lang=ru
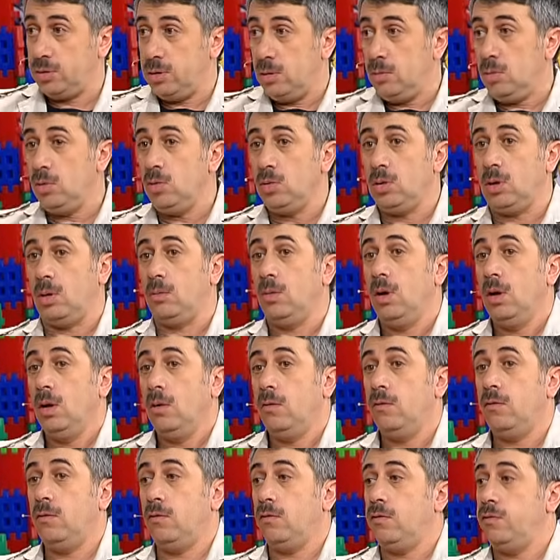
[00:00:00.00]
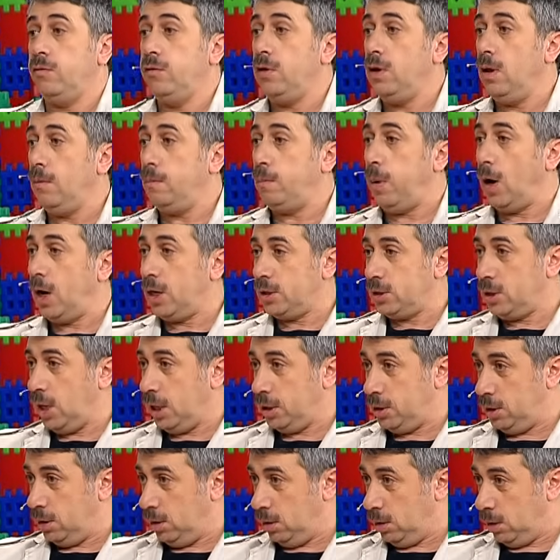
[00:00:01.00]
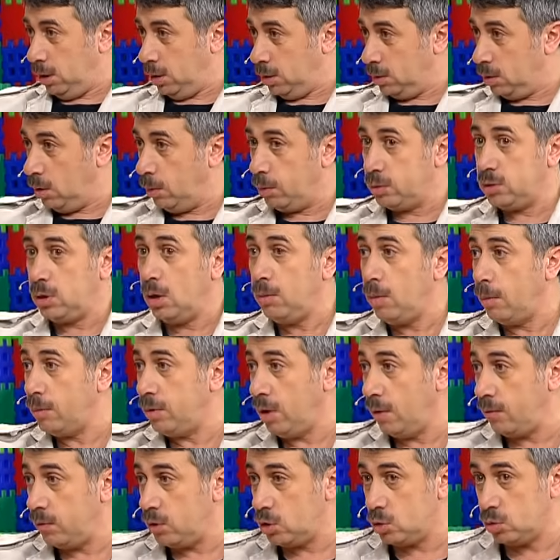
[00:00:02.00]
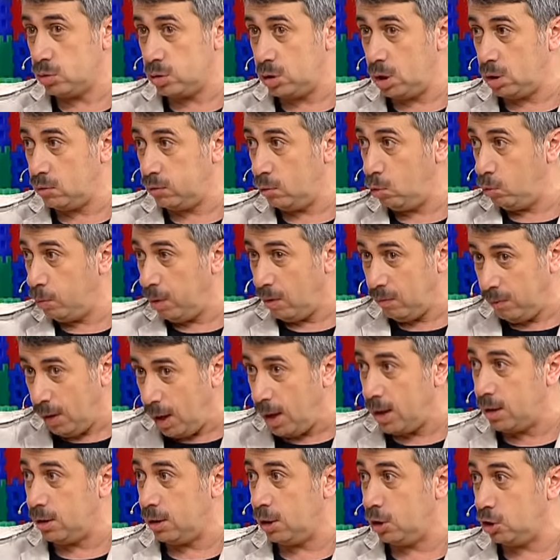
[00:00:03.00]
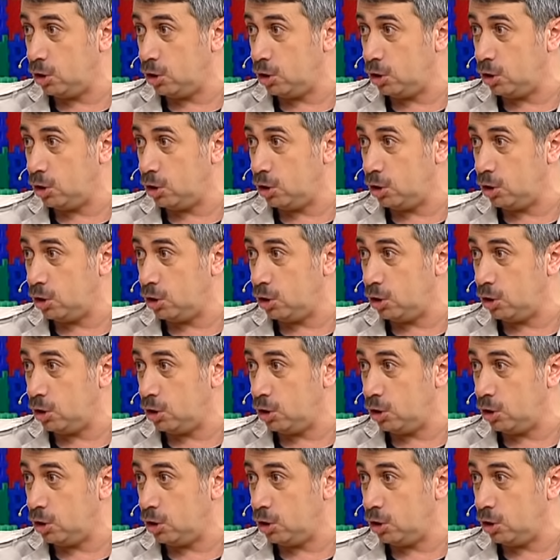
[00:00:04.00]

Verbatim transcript: семью там э, в виде показательной. На ну, вот самом я вижу, здесь вы управляете